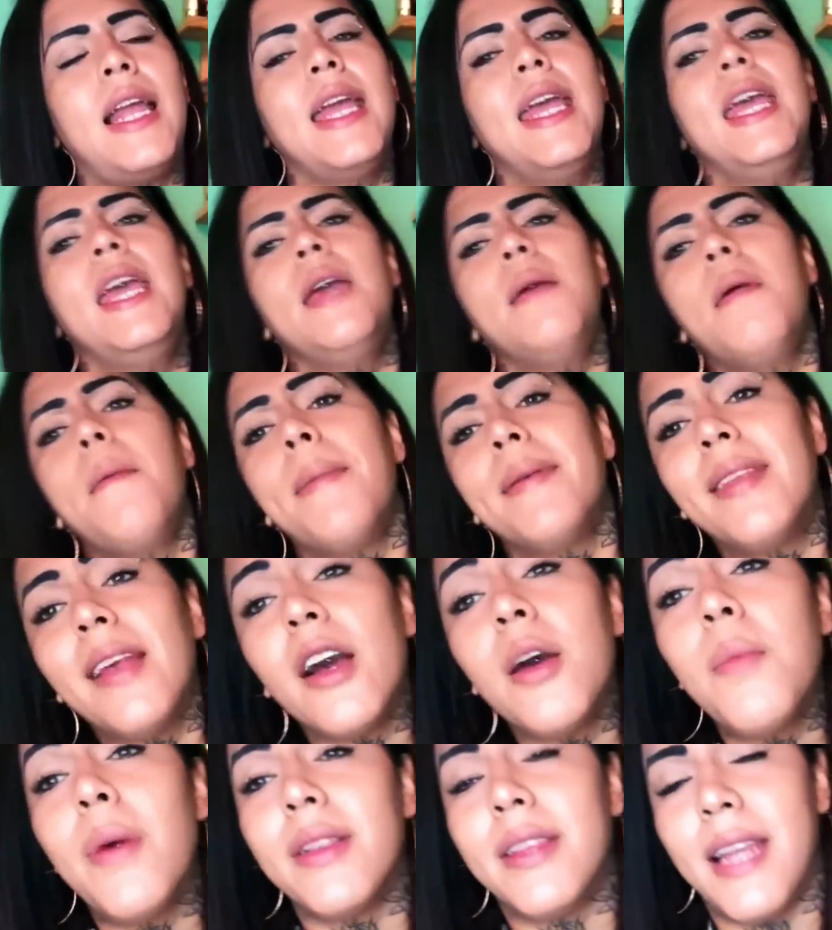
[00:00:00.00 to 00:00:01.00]
Y me empieza
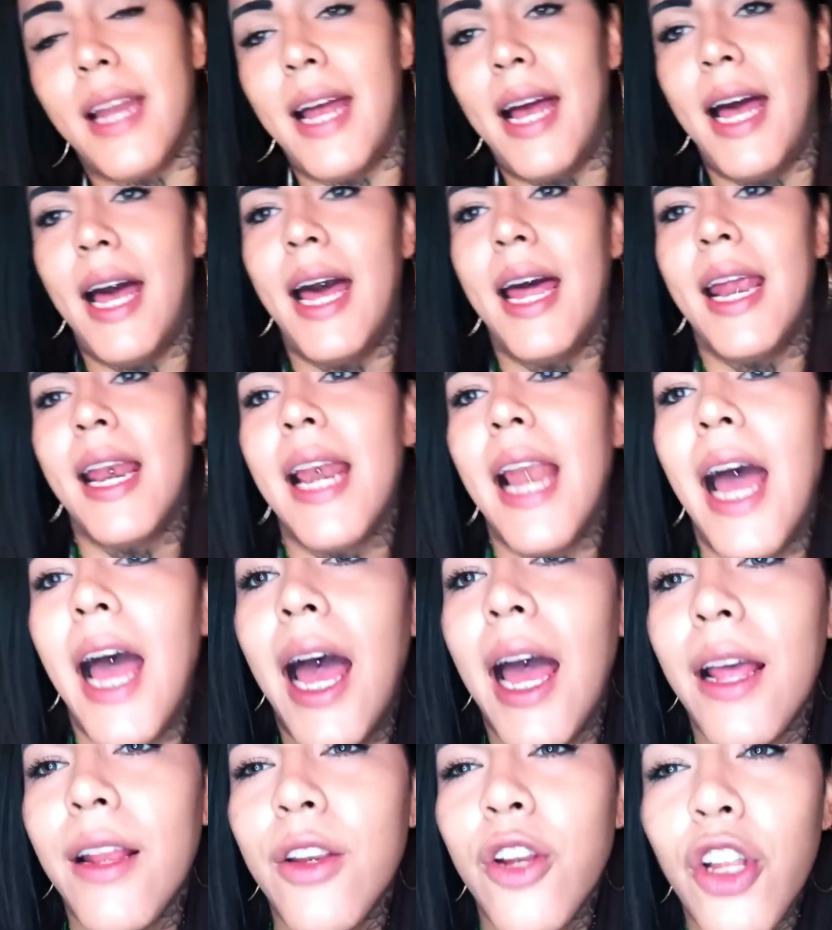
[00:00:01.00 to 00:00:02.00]
como a tirar
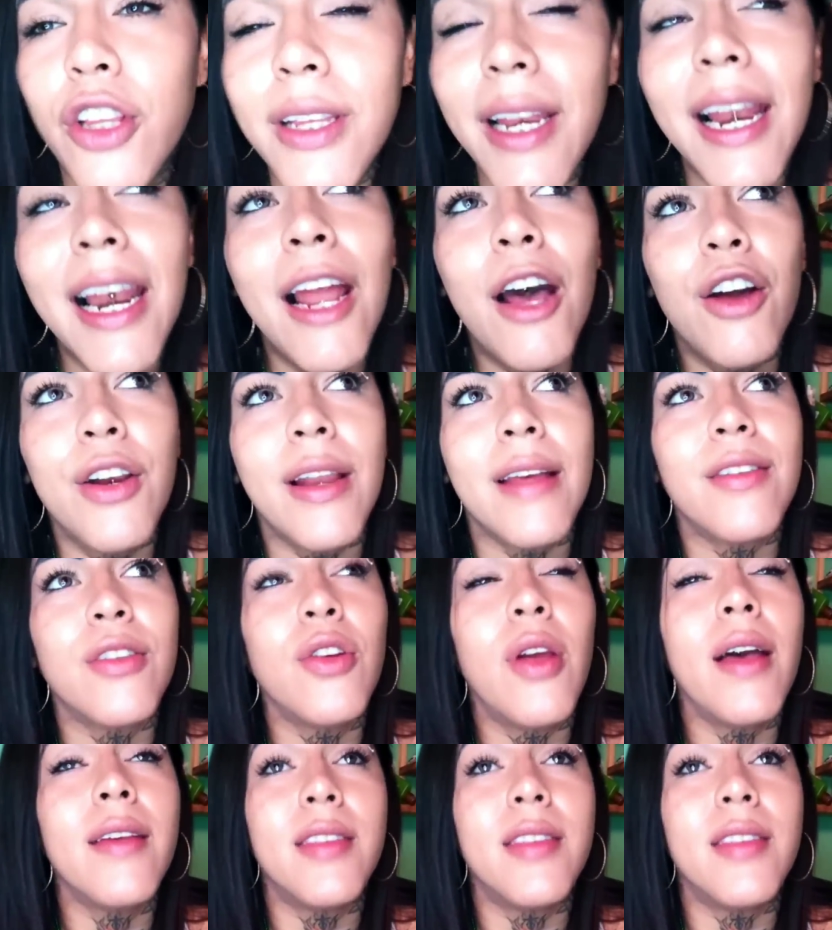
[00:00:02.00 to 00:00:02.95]
la, no tirar la onda, sino a